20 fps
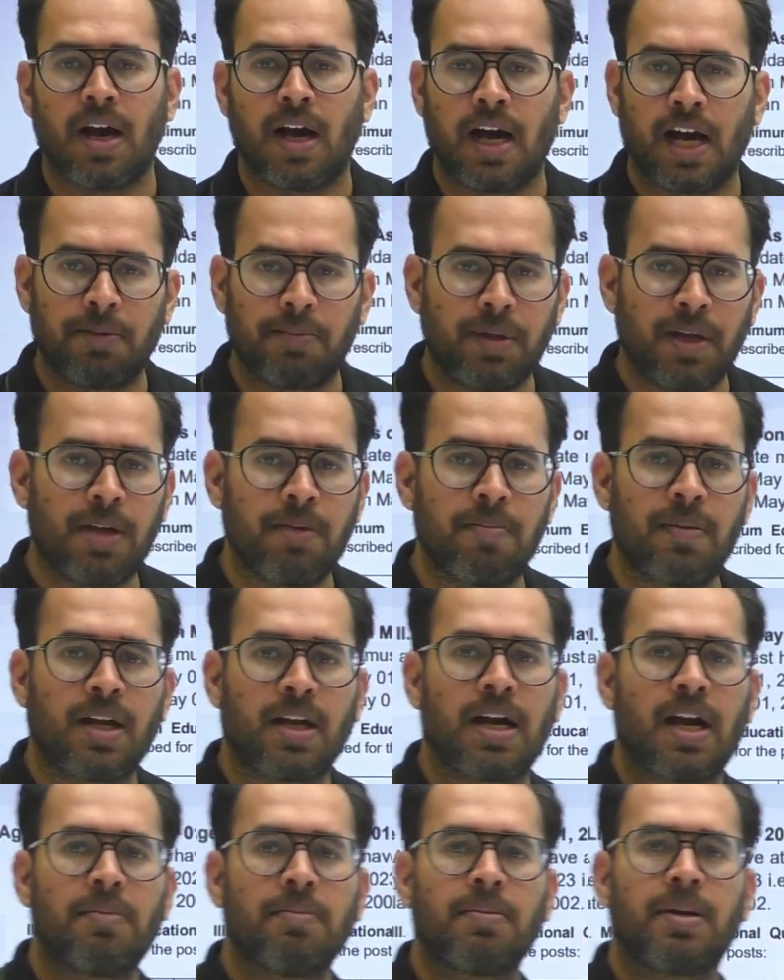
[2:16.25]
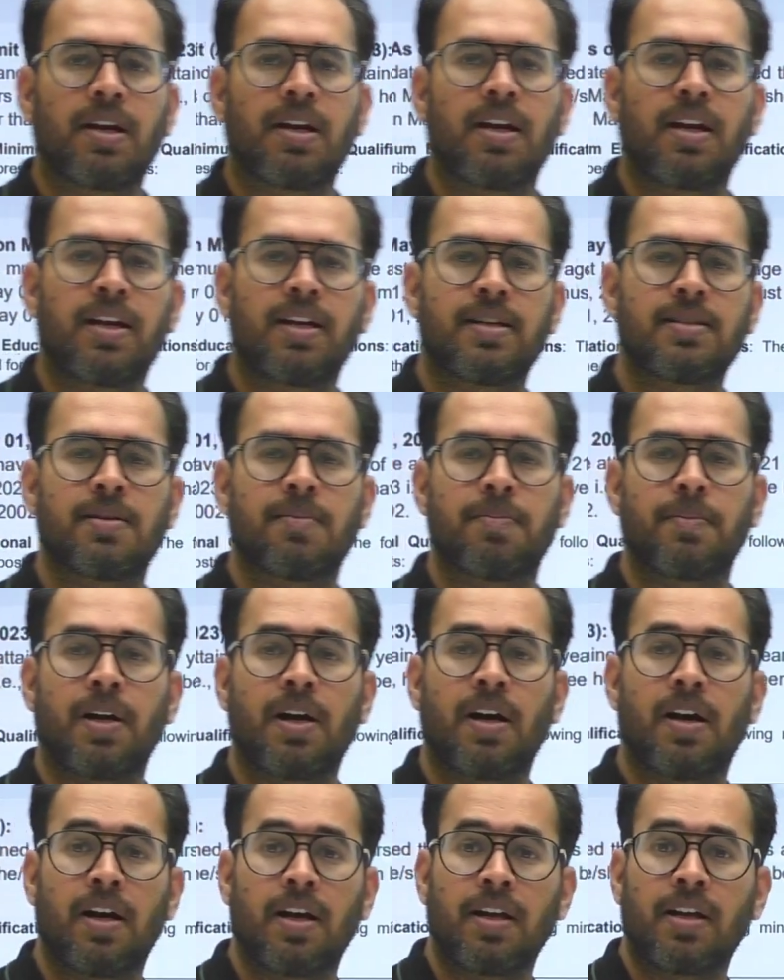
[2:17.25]
आर में काम करने का सपना
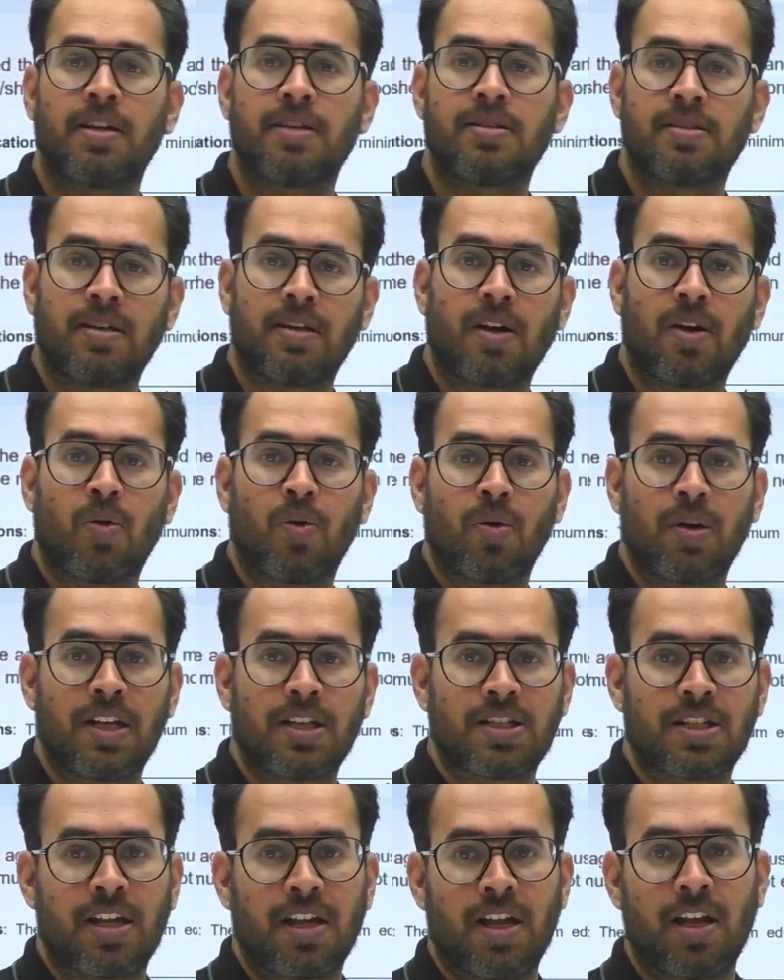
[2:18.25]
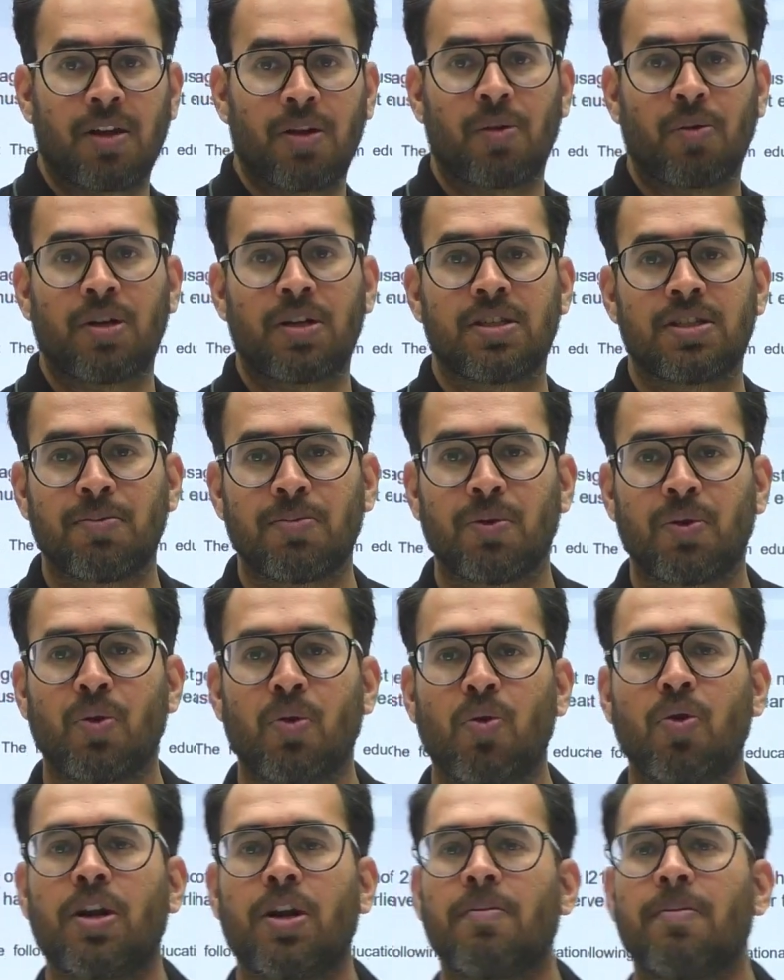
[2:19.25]
हर किसी का होना चाहिए क्योंकि जब
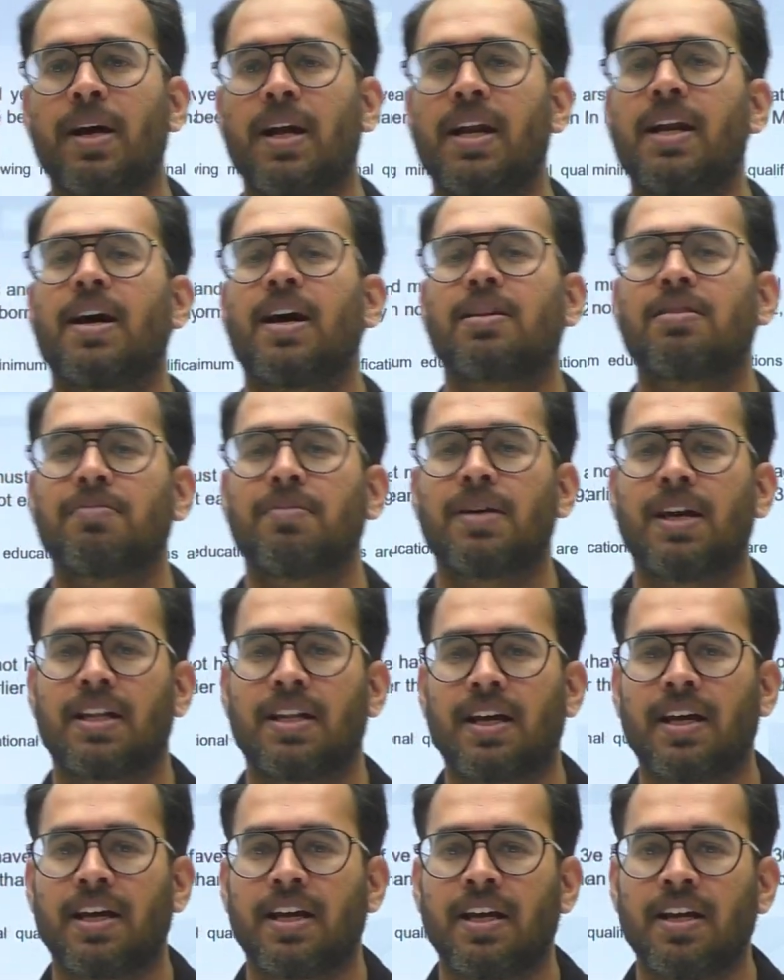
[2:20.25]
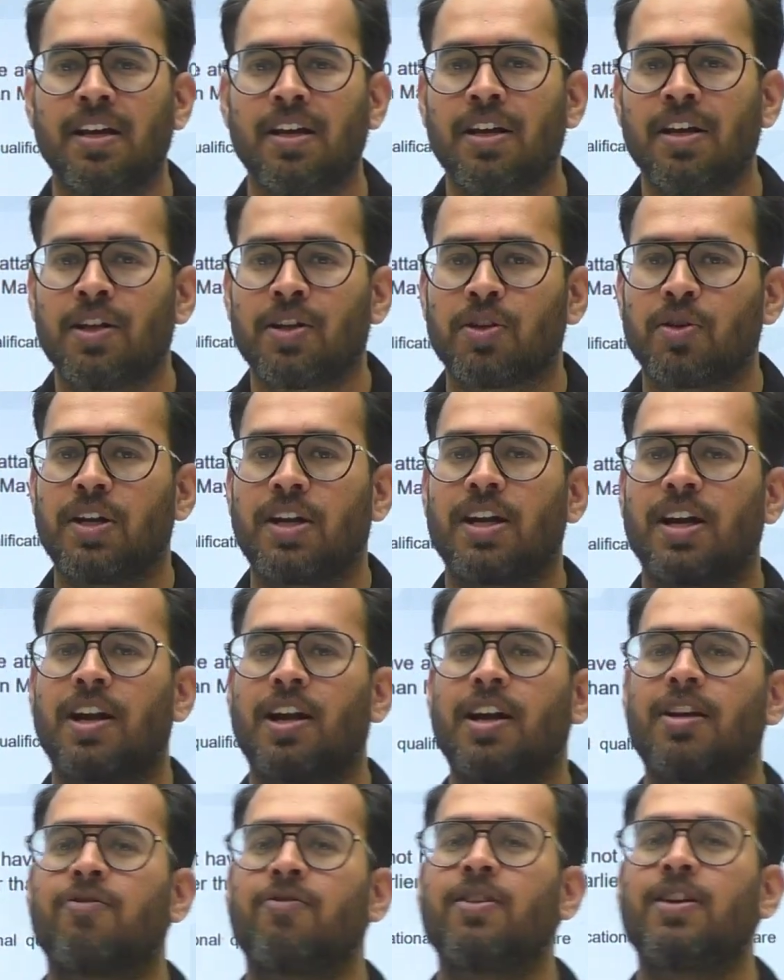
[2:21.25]
नोट हमारे हाथ में आता है तो एक अलग
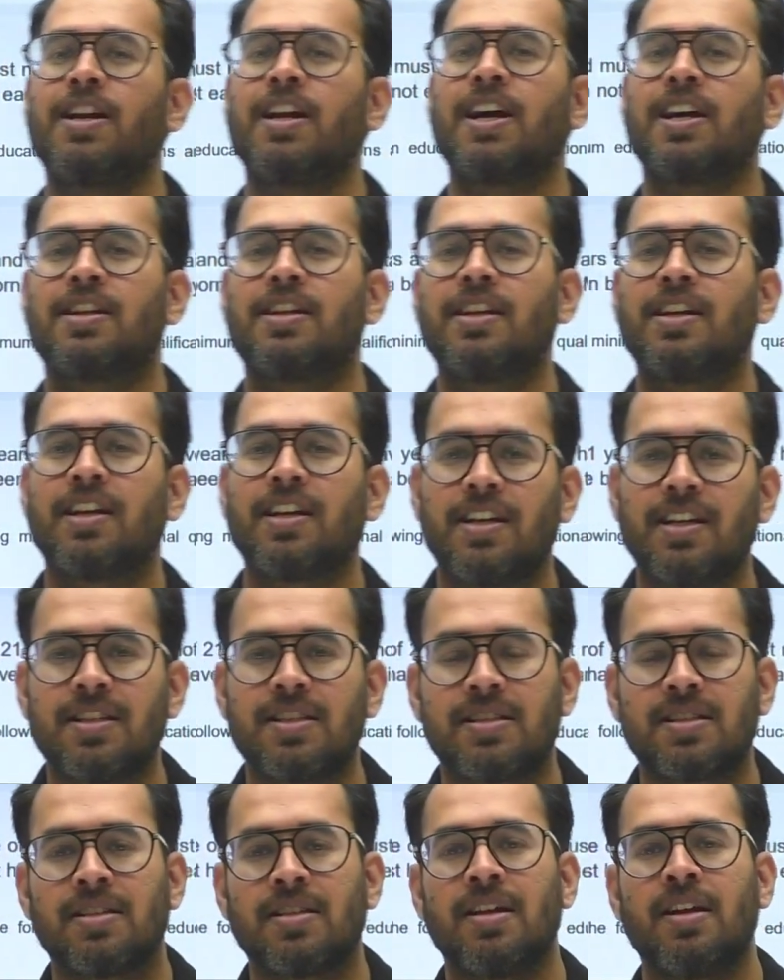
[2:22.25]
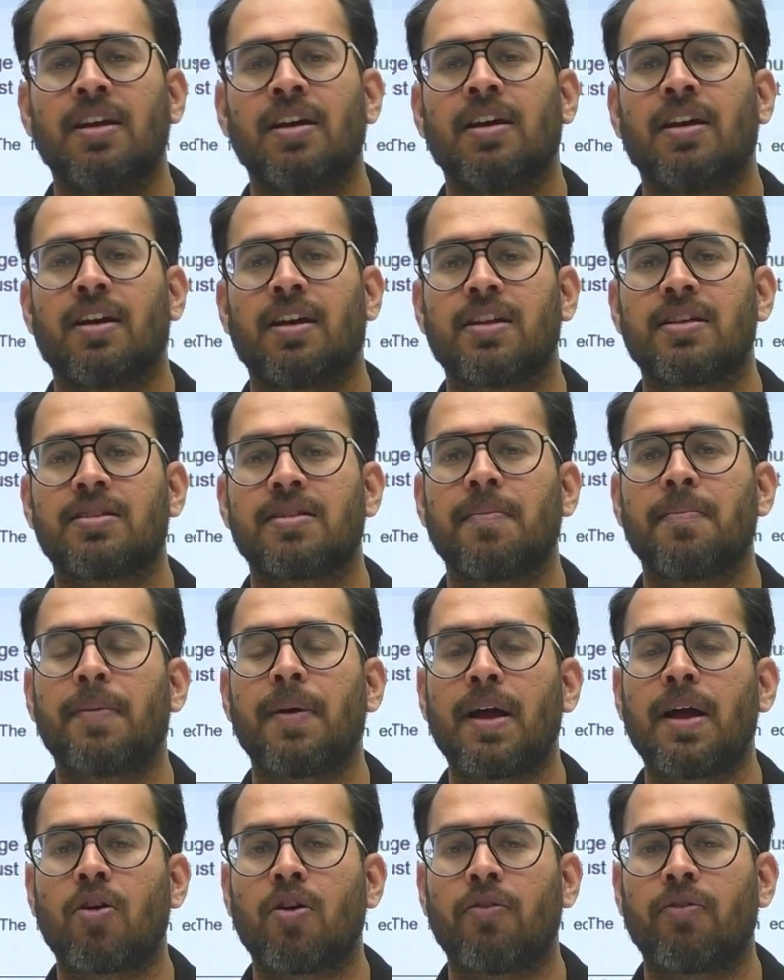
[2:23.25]
फील आती है इस रिजर्व
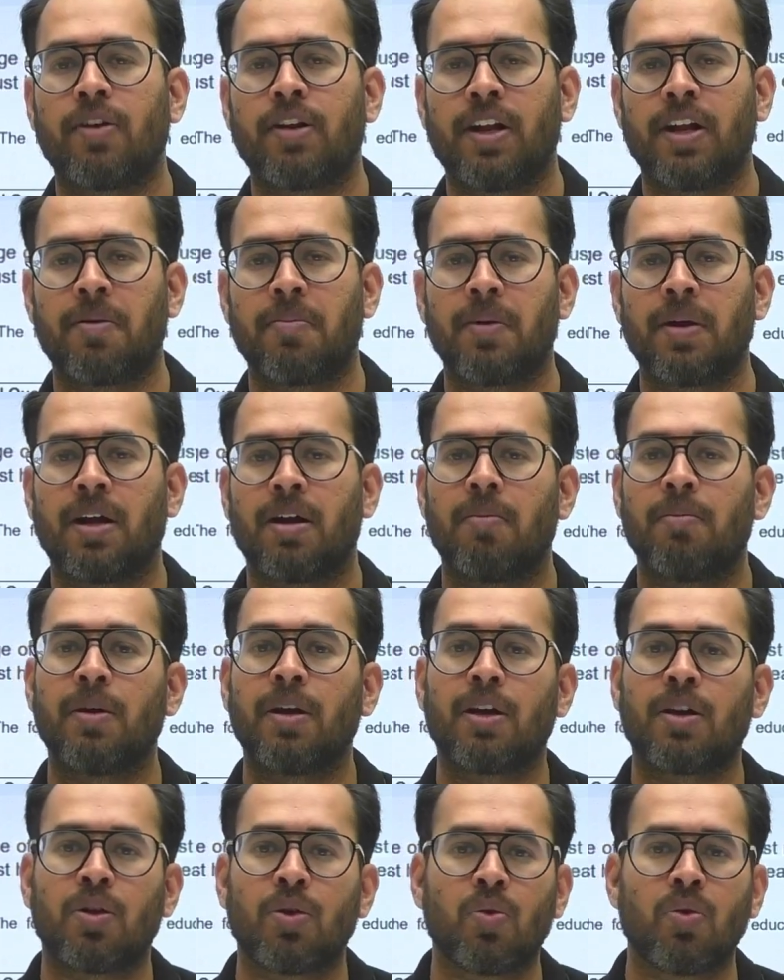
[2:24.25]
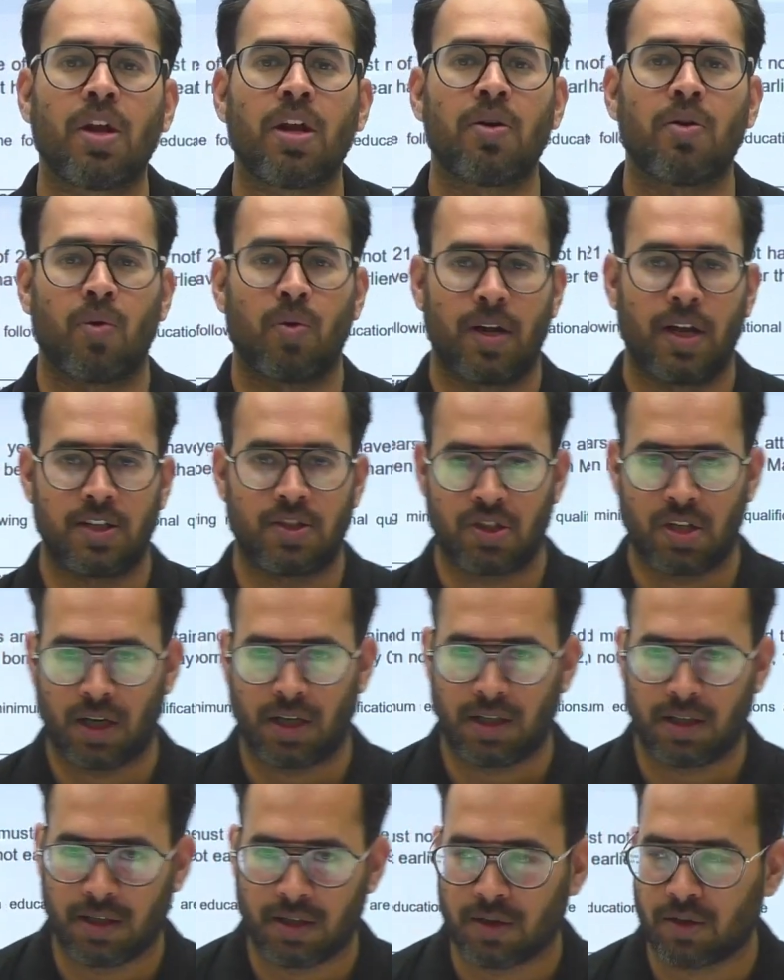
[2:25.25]
बैंक ऑफ इंडिया में हमें क्यों नहीं होना
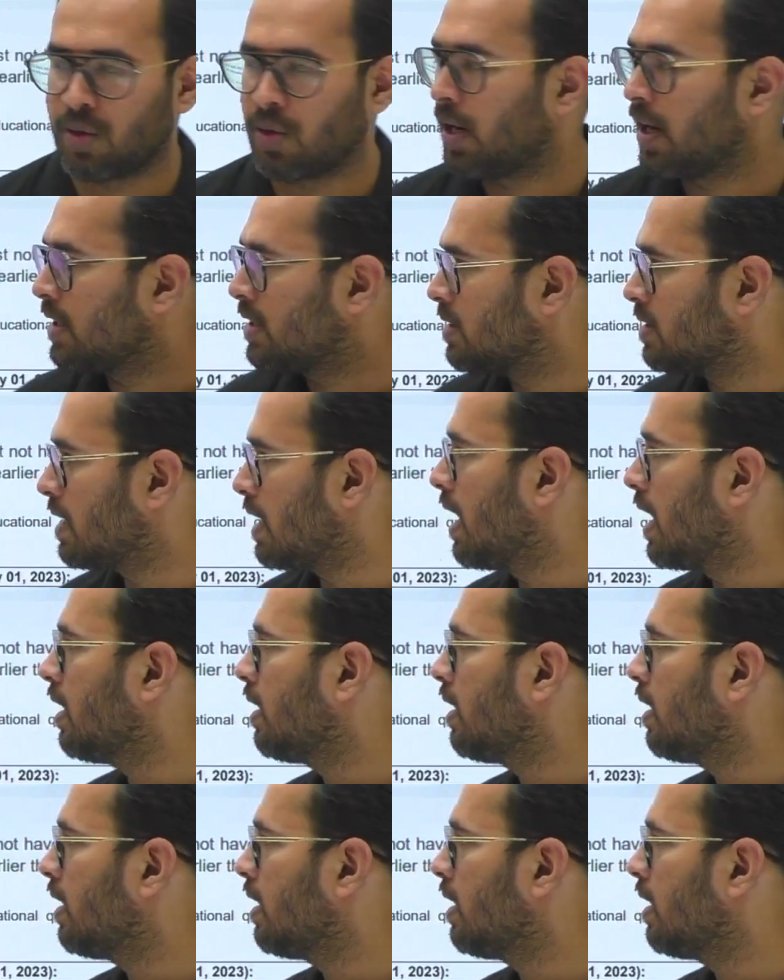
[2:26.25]
चाहिए तो लेट स्टार्ट